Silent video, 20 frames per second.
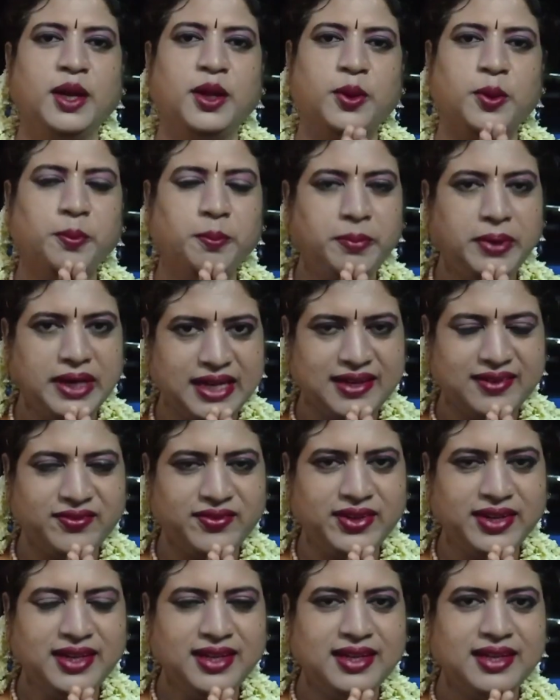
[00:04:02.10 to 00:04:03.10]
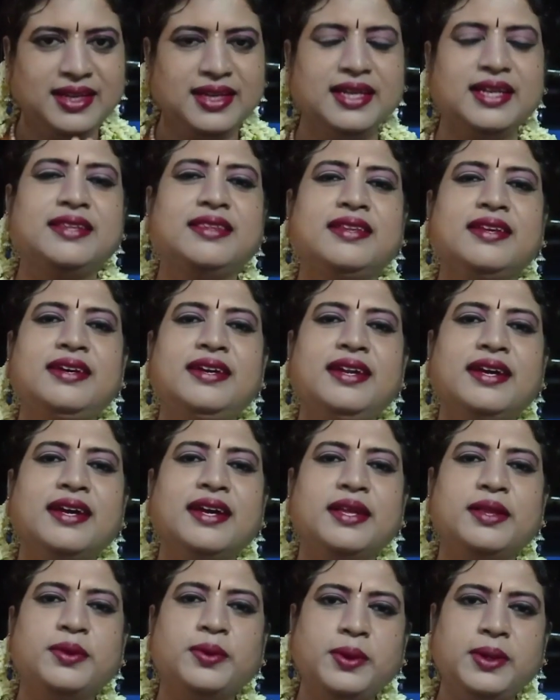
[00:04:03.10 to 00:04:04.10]
ரொம்ப நன்றி என்
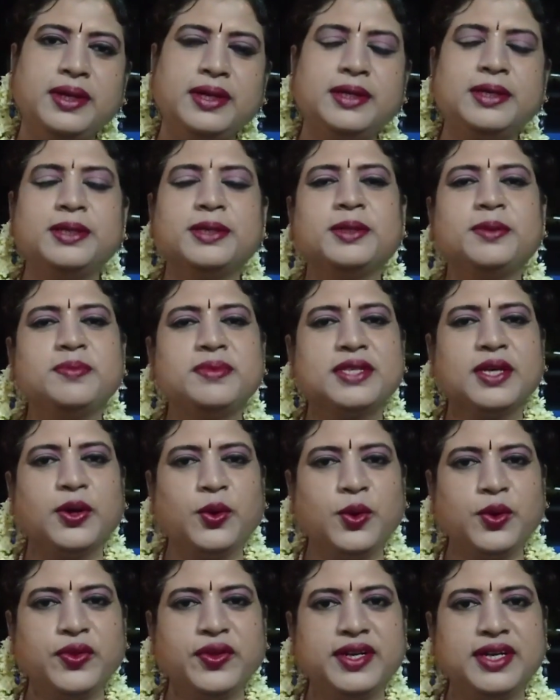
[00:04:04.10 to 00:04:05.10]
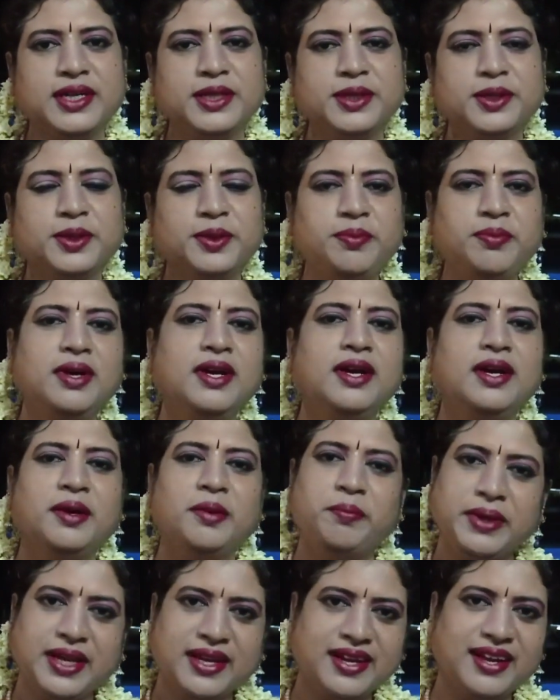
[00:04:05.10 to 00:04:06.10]
திருநங்கை தோழிகளுக்கும் சகோதரிகளுக்கும்
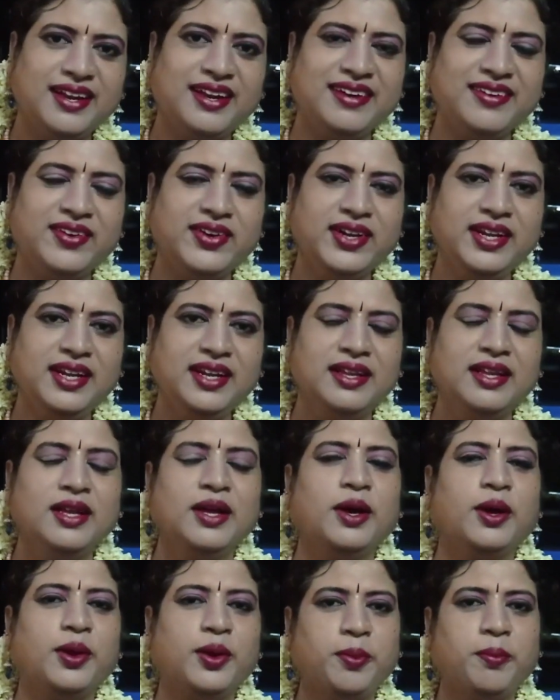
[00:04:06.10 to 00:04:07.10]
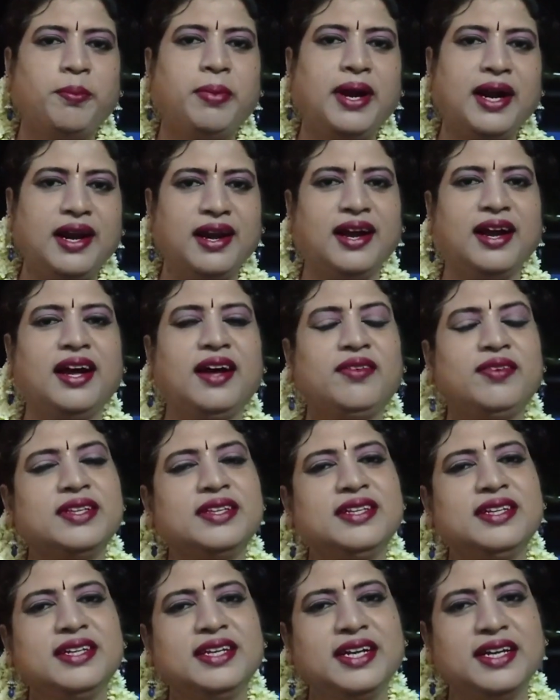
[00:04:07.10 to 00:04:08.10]
மிக்க நன்றி ரொம்ப அழகாக
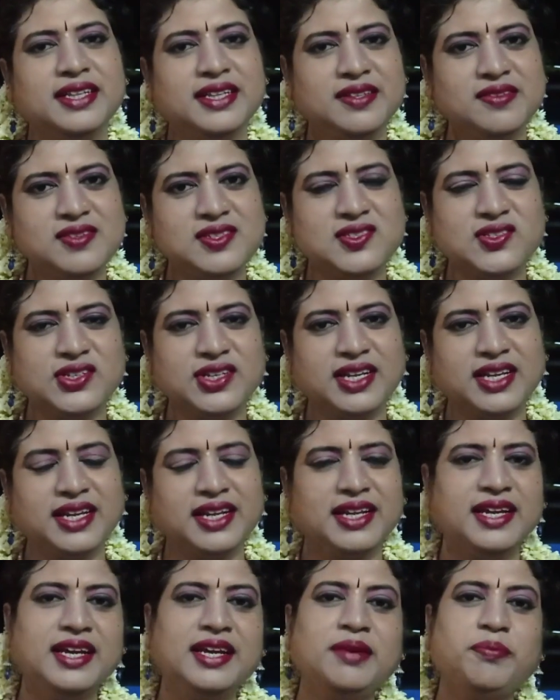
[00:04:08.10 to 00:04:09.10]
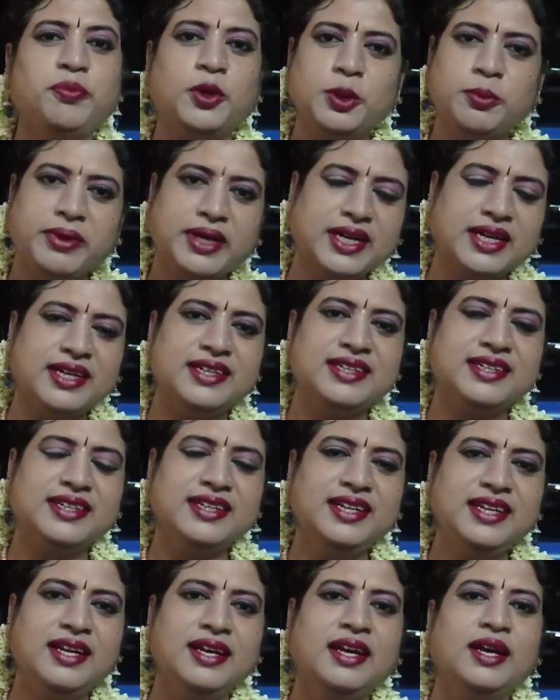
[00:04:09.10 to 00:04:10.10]
வந்து எடுத்து வச்சுருக்கீங்க
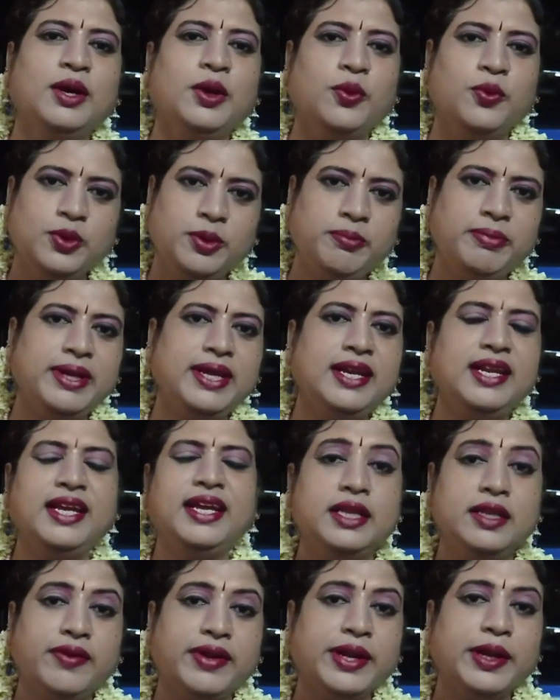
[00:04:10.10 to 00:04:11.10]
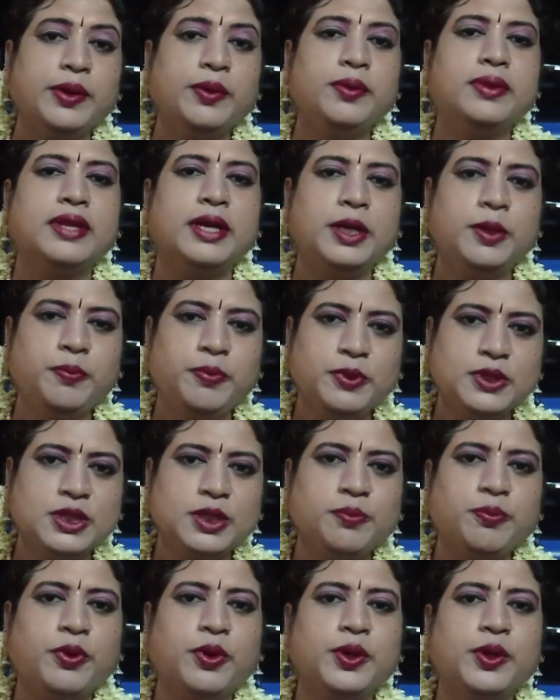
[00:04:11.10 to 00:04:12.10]
பொதுமக்களுக்கு உண்மையிலே இதுவரைக்கும்
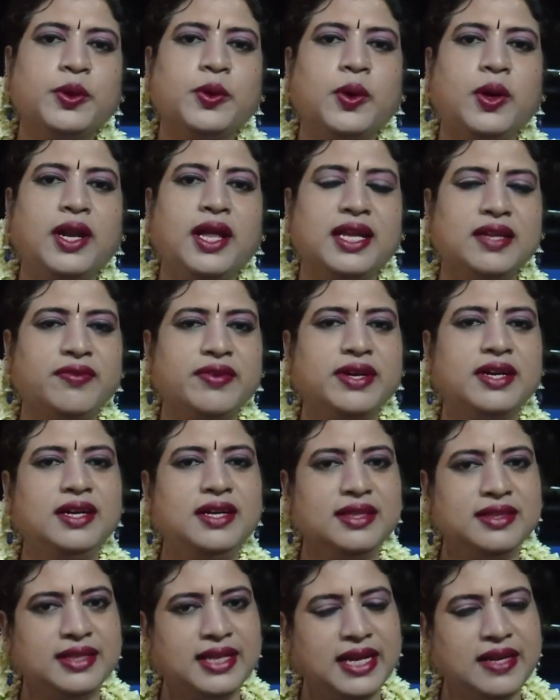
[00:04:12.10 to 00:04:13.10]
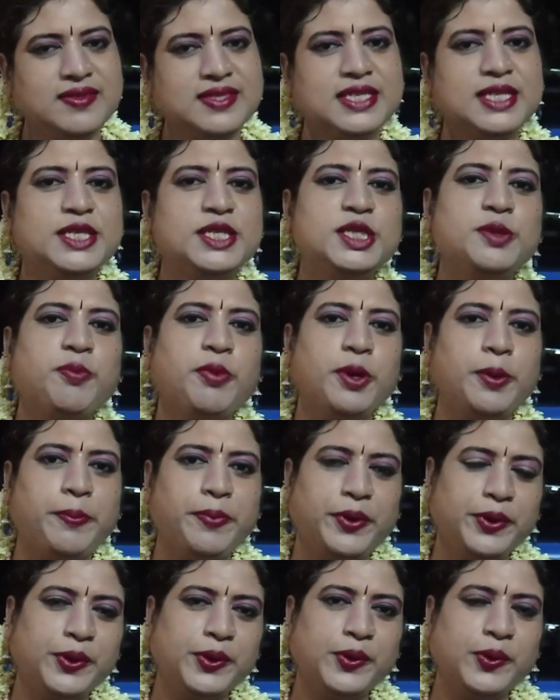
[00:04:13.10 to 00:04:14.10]
தடுப்பூசி போட்டுக்கொள்ளாதவர்கள் தயவு செஞ்சு போய்
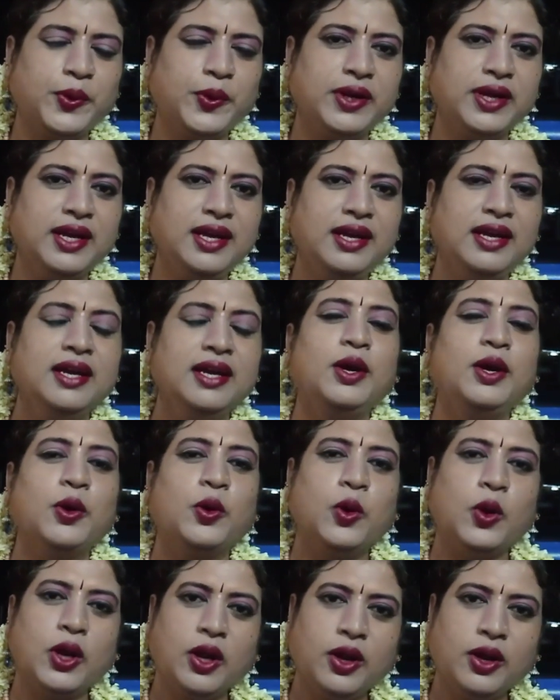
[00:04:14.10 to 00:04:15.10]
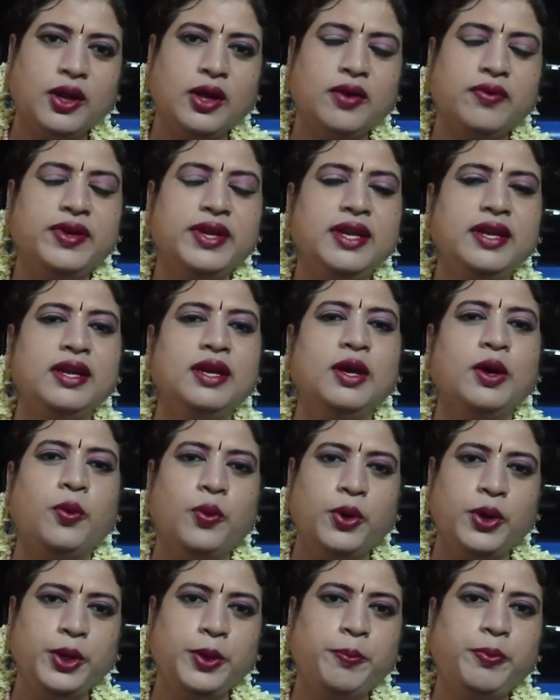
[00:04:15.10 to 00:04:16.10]
போட்டுக்கோங்க கொரோனாவை
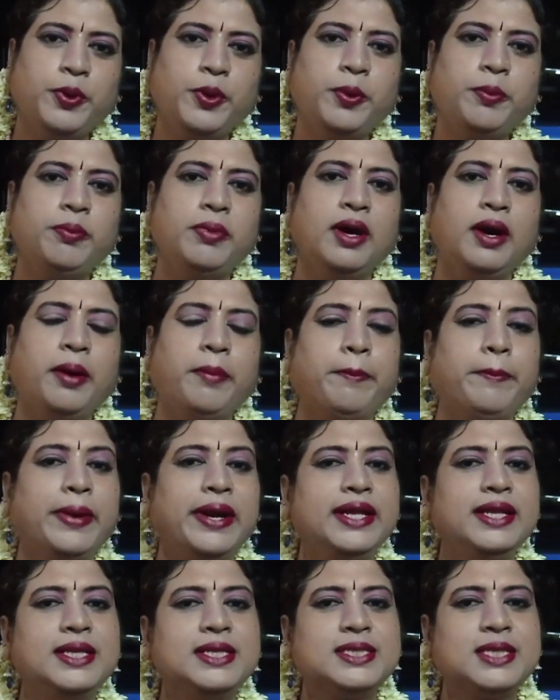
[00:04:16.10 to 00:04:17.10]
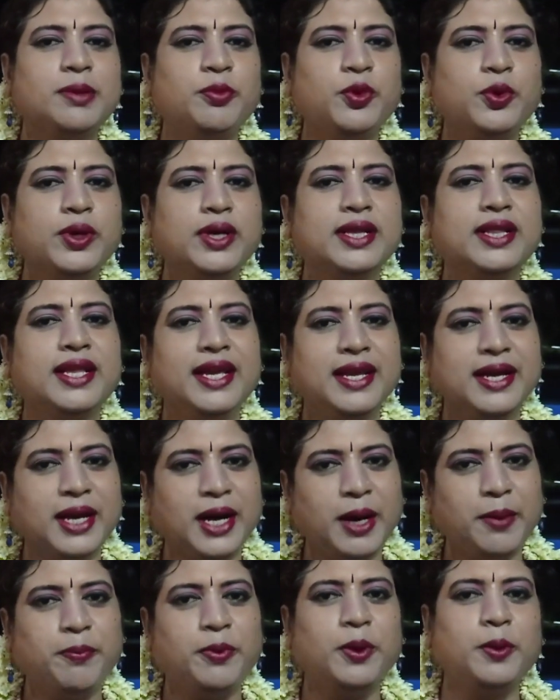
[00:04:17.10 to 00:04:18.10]
ஒழிப்போம் மனித சமூகத்தை
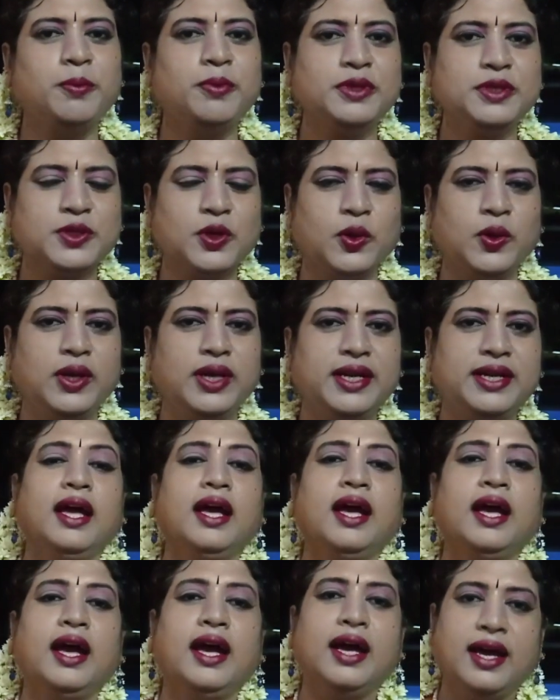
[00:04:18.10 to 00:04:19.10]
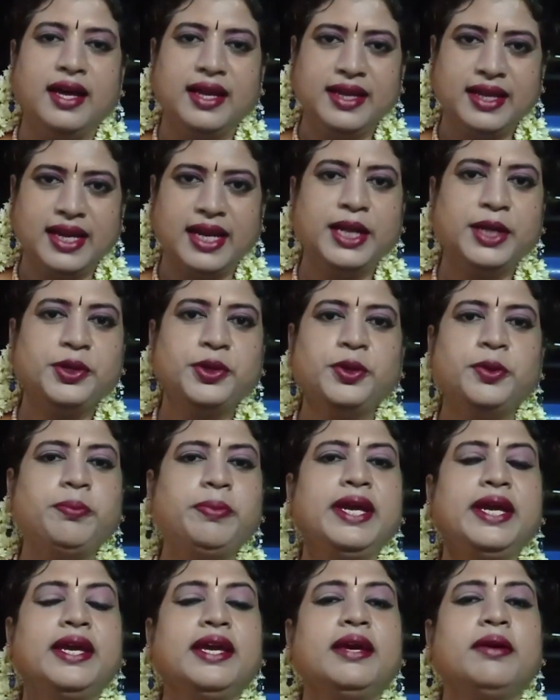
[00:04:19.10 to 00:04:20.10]
காப்போம்னு சொல்லி
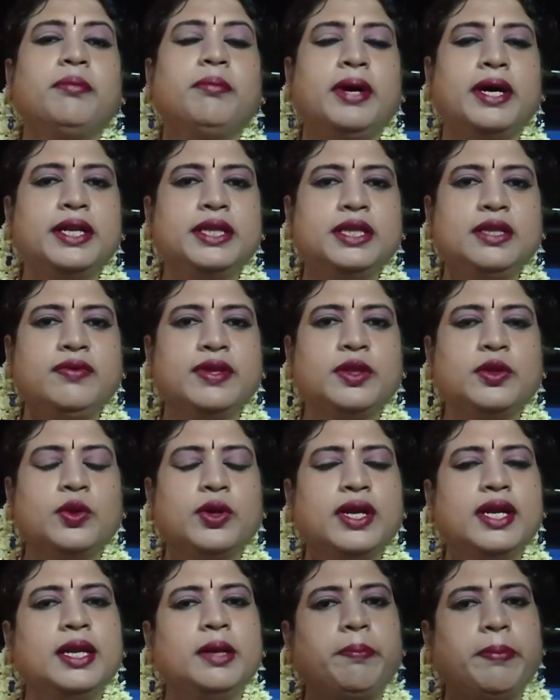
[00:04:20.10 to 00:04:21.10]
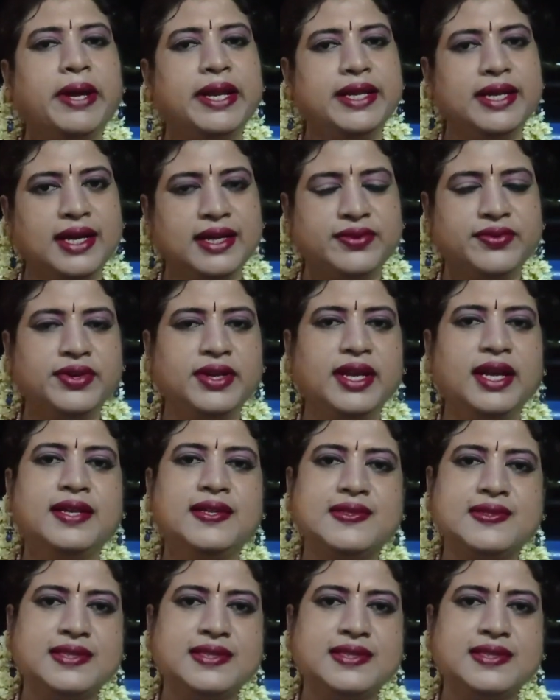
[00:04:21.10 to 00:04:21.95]
எனக்குமே மருத்துவத்துறையில் பணியாற்றிய